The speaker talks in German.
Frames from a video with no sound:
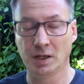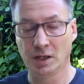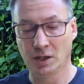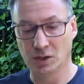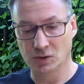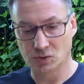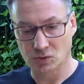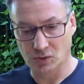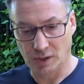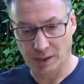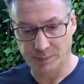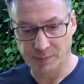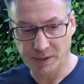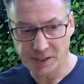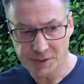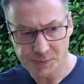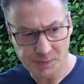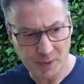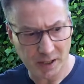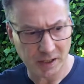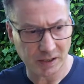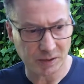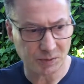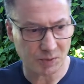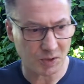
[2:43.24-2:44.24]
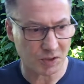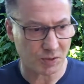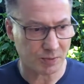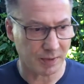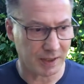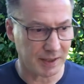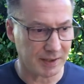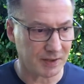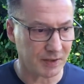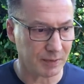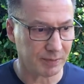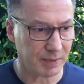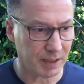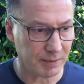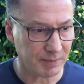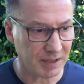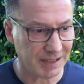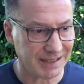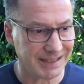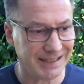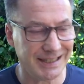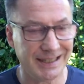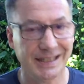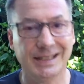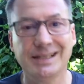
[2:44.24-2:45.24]
So habe ich beispielsweise bei mir
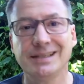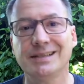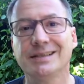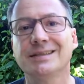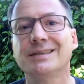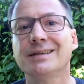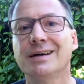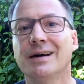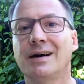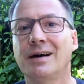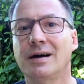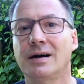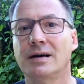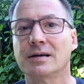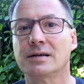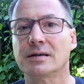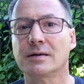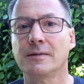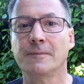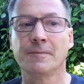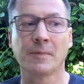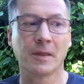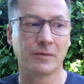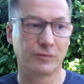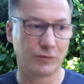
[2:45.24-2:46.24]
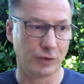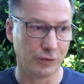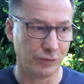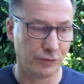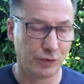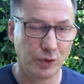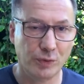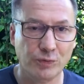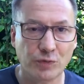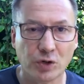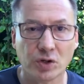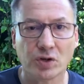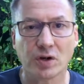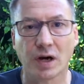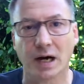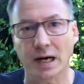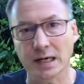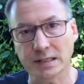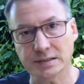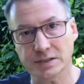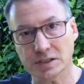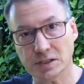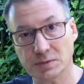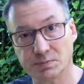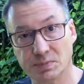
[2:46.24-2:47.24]
jeden Tag von
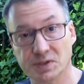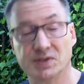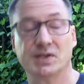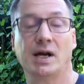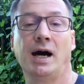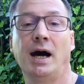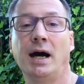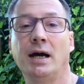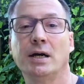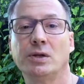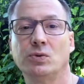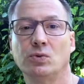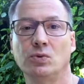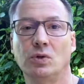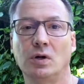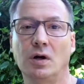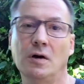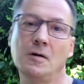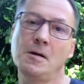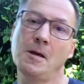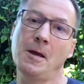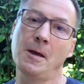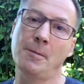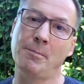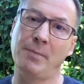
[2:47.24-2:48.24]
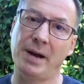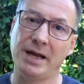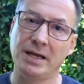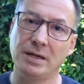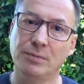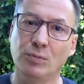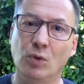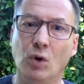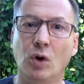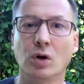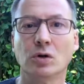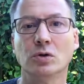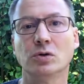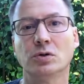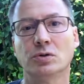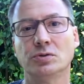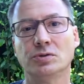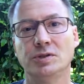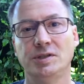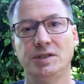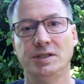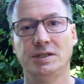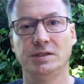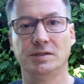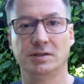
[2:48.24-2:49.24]
5.30 Uhr bis 8 Uhr meine
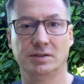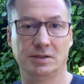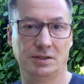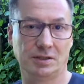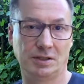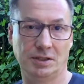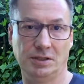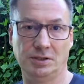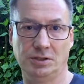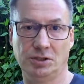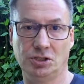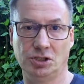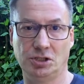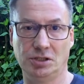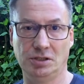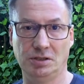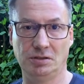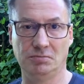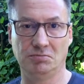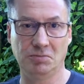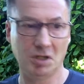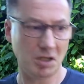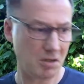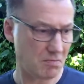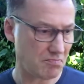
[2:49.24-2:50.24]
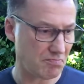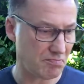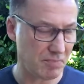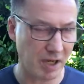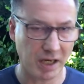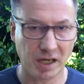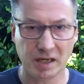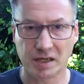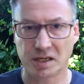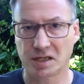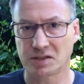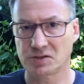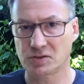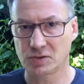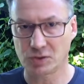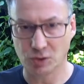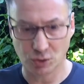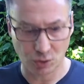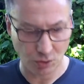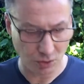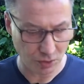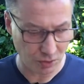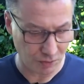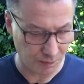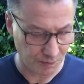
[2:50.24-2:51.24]
Morgenroutinen drin stehen. Ja?
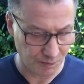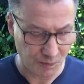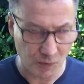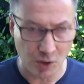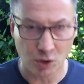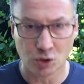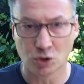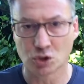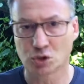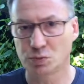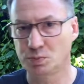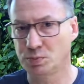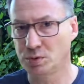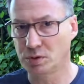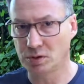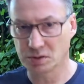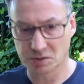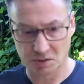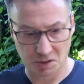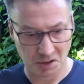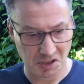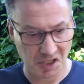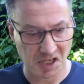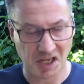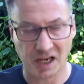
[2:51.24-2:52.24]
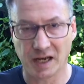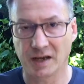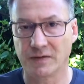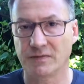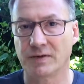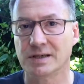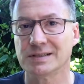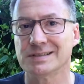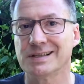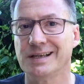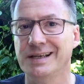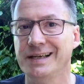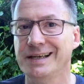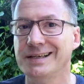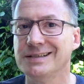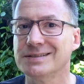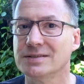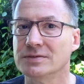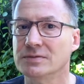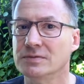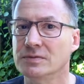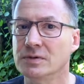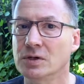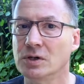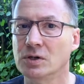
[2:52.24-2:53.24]
Meditation, Sport, etwas
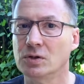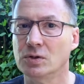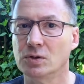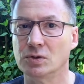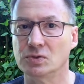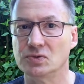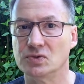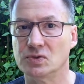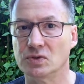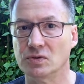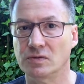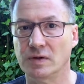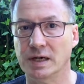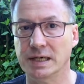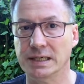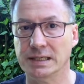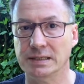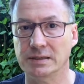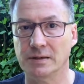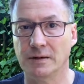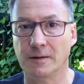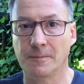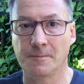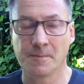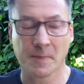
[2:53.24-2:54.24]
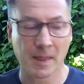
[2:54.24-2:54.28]
lesen und so weiter.